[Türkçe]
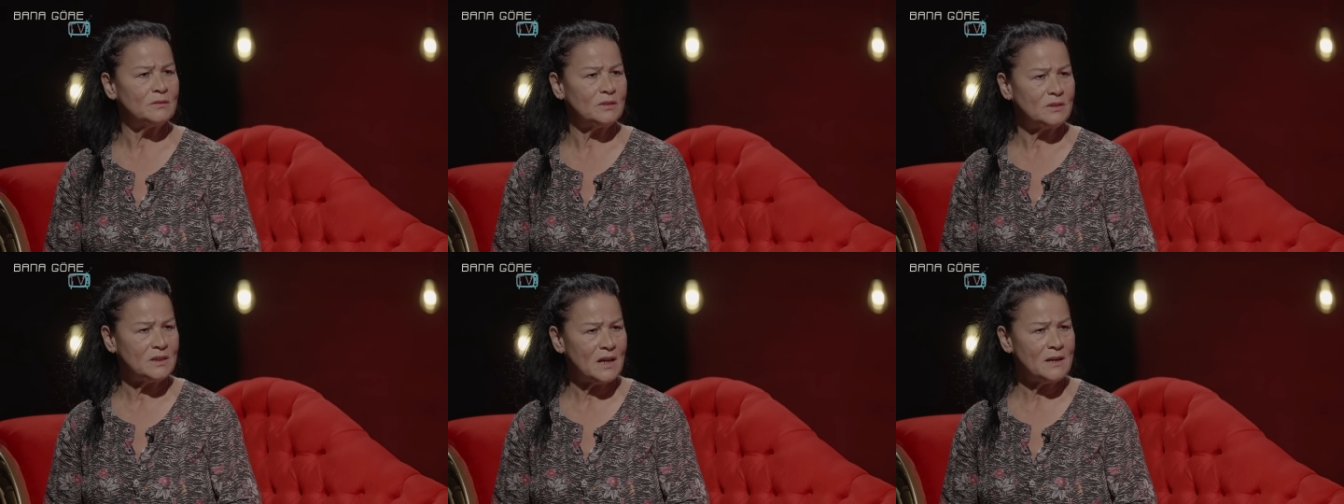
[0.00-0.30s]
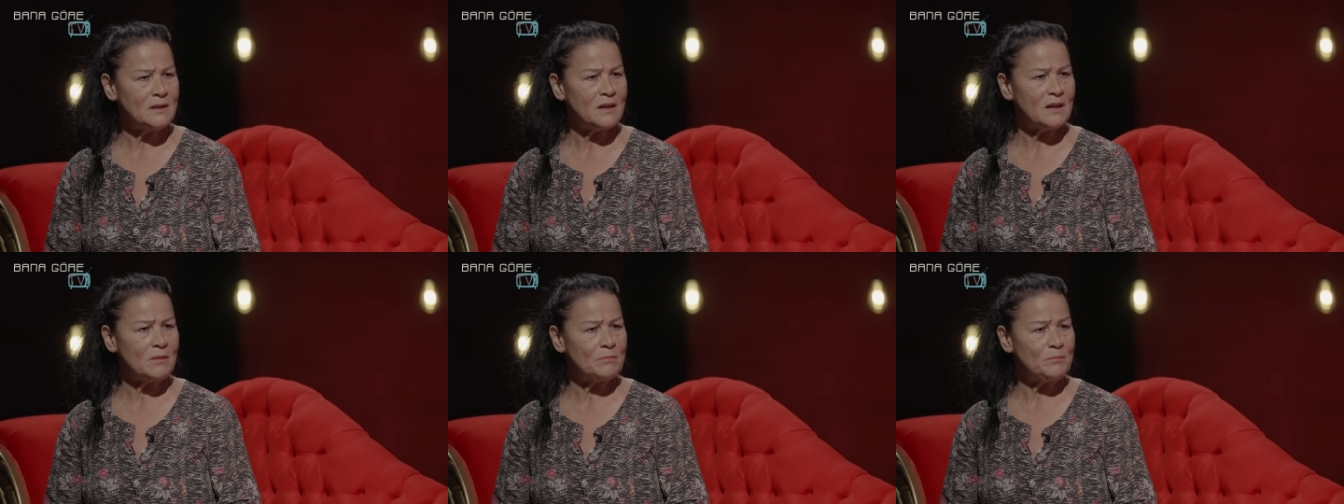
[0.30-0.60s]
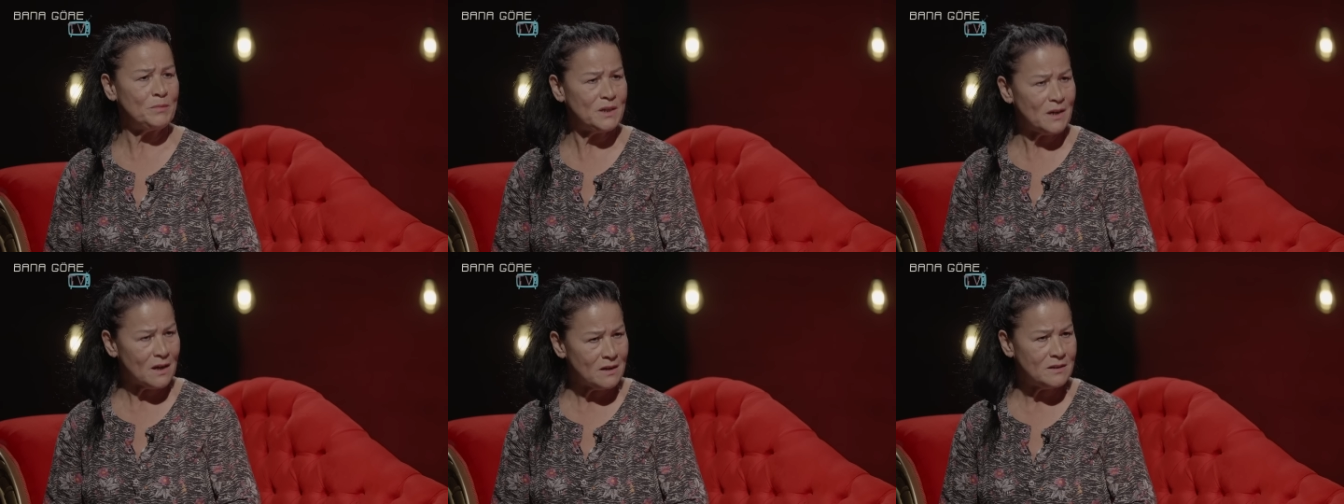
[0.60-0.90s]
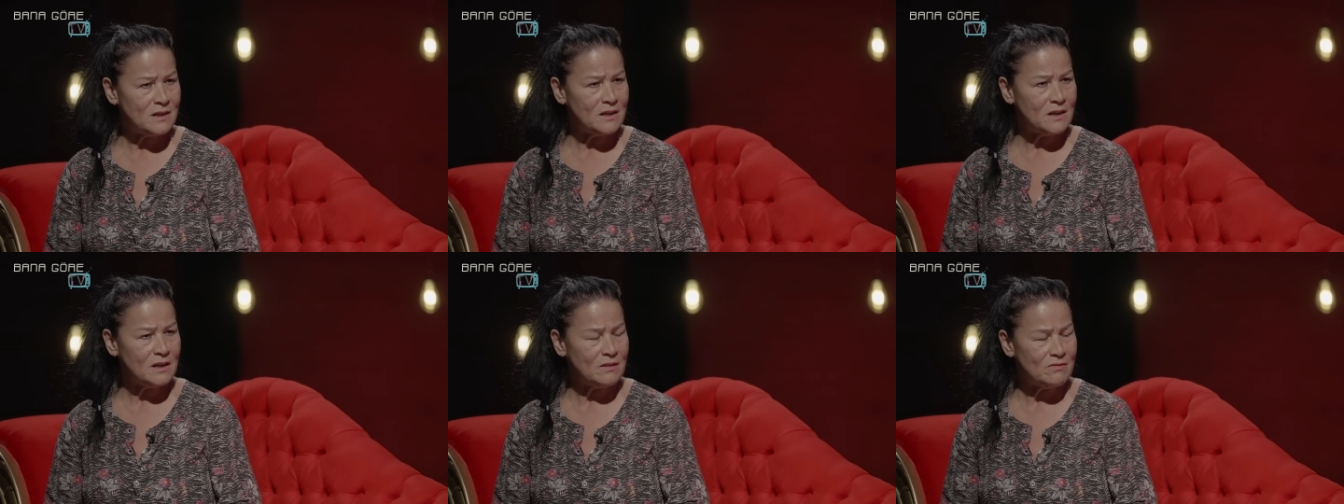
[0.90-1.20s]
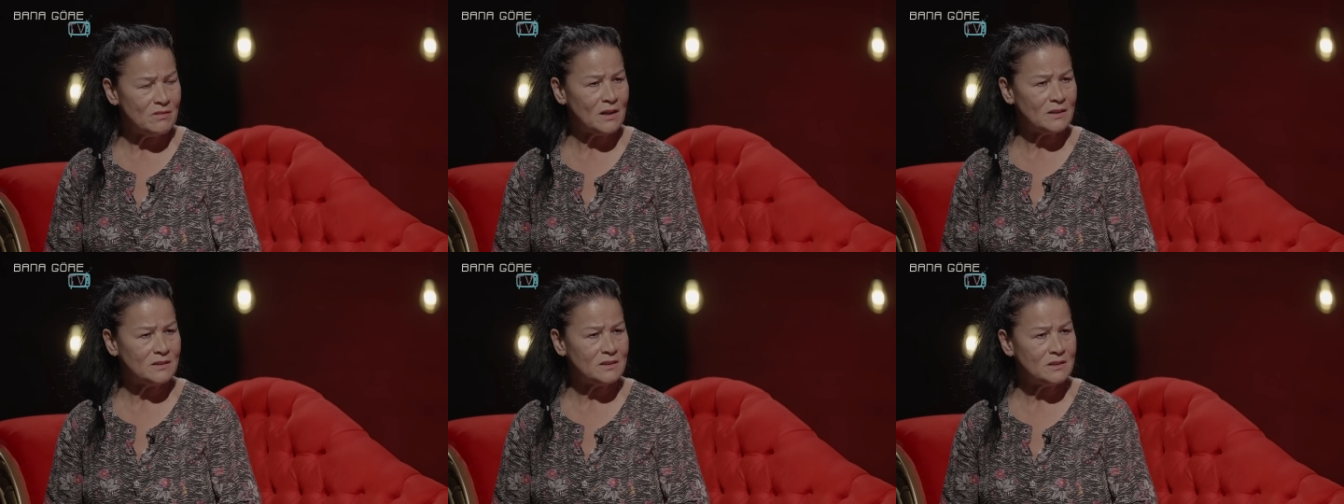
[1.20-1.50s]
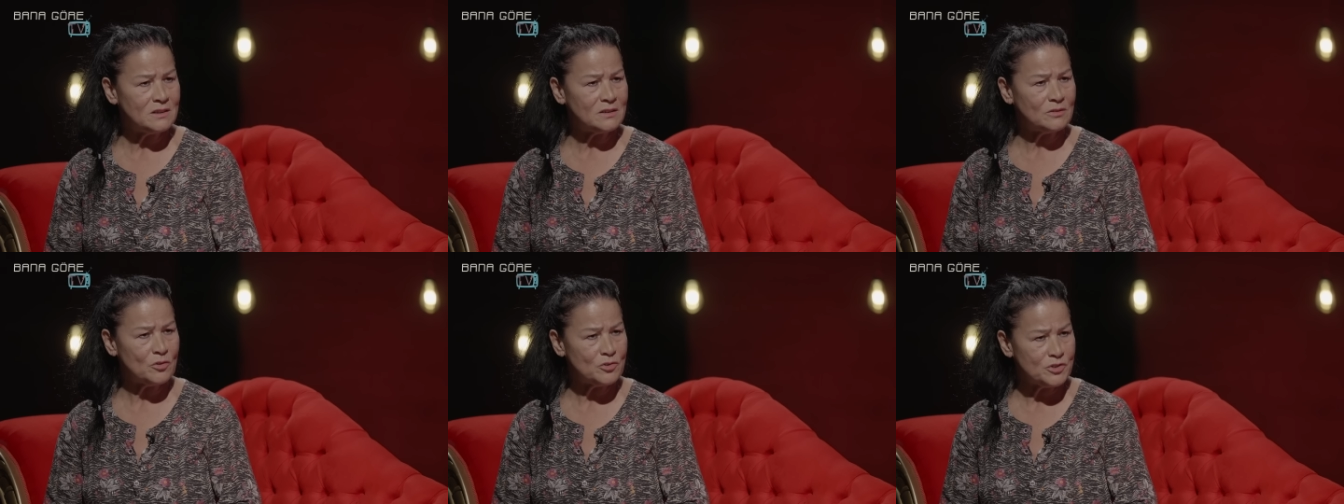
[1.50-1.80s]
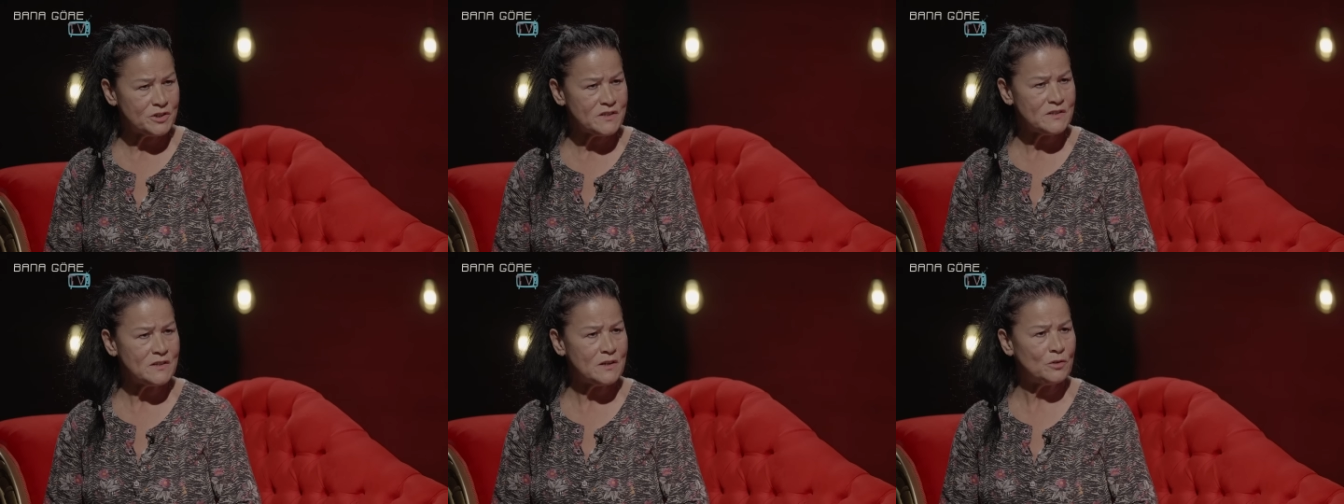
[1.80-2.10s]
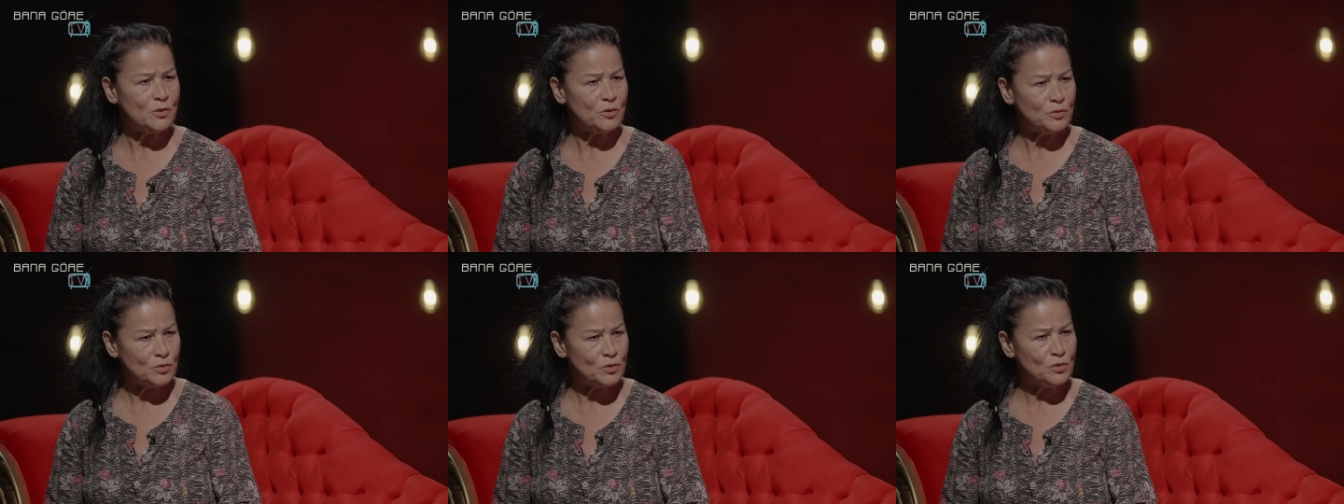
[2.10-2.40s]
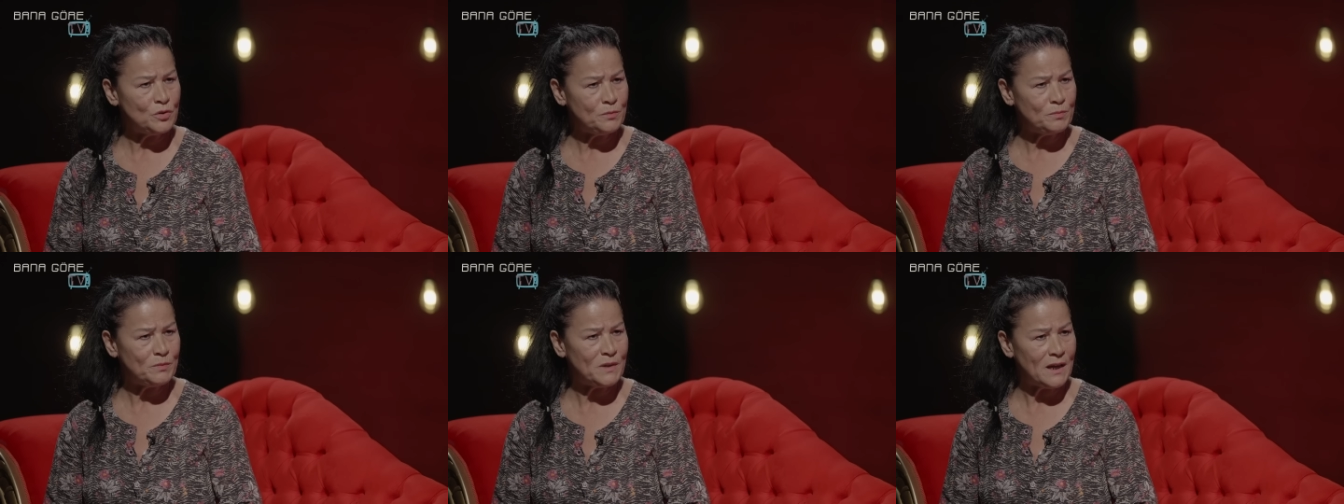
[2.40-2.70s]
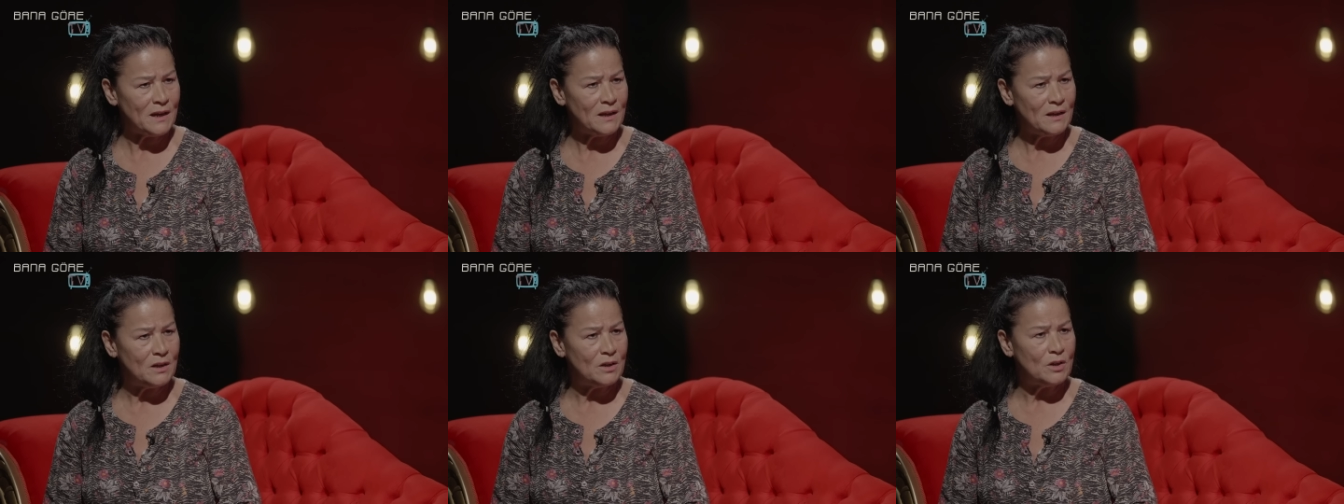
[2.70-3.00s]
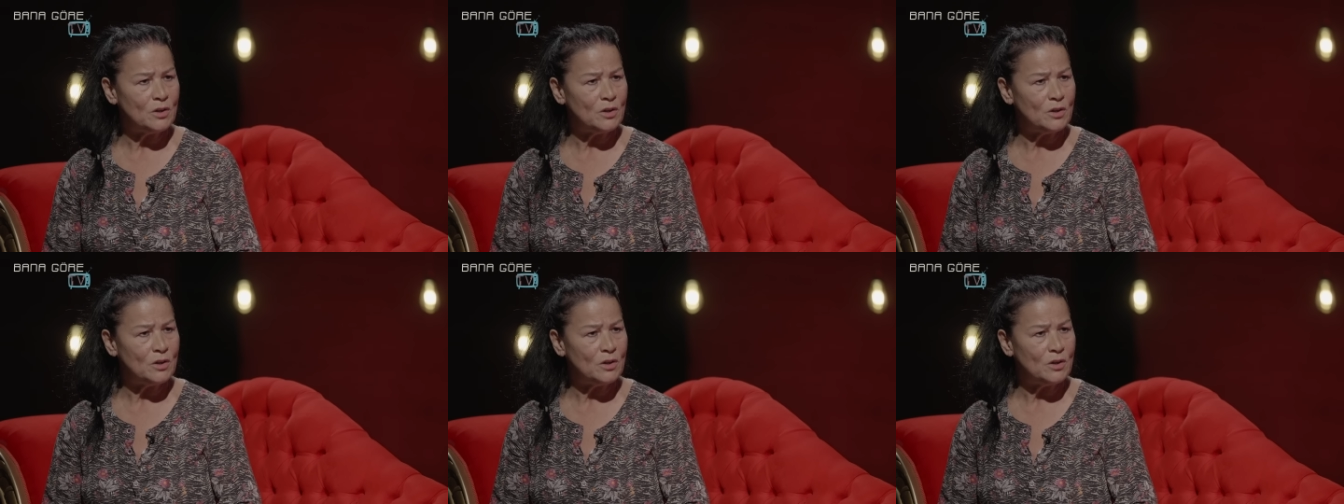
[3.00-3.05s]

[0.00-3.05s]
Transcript: Yani bir anne evladını kocasına kötüleyip de